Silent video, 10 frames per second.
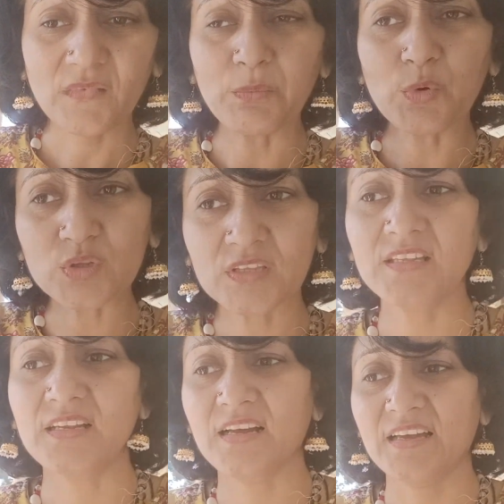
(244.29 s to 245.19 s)
मुक्ति
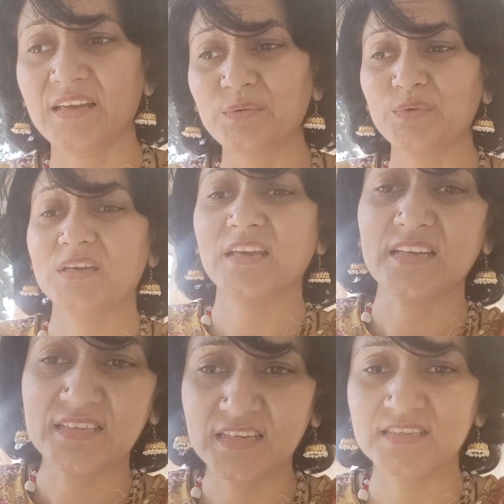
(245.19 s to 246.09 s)
दिलाएं उन्हें
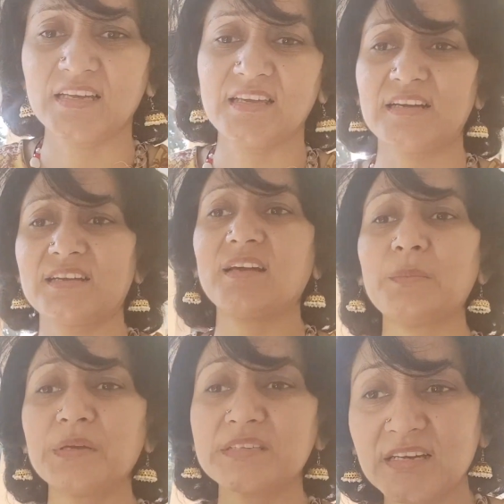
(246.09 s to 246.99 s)
कैसे सही करें
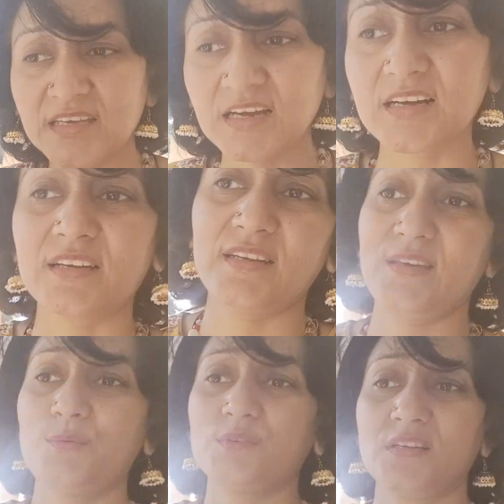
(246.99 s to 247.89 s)
हम ऐसा क्या करें
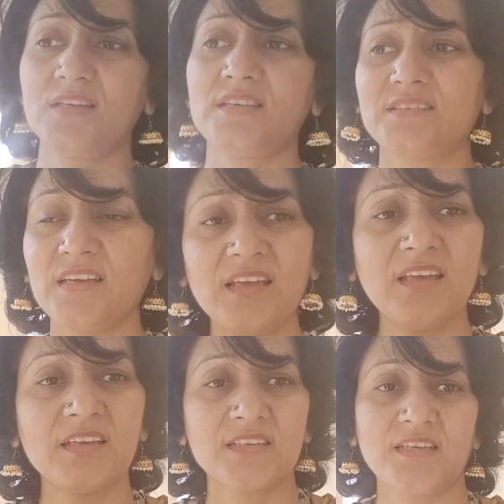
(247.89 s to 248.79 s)
कि वो जल्दी से
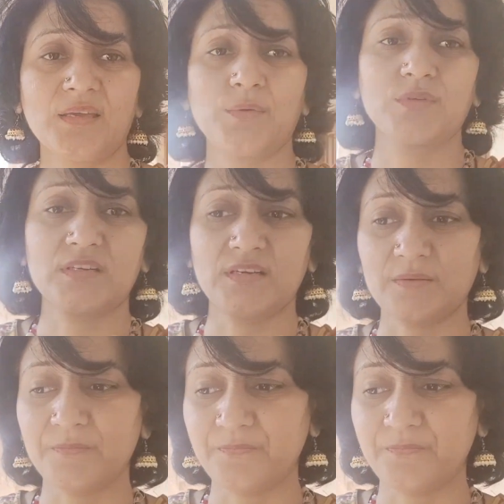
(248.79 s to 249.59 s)
सही हो जाए